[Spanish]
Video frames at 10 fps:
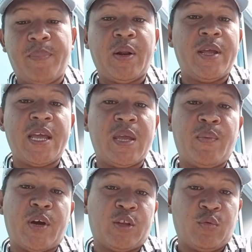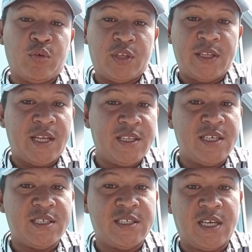Pero hay equipos que tú lo tienes en
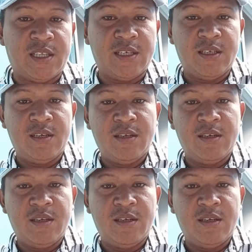17,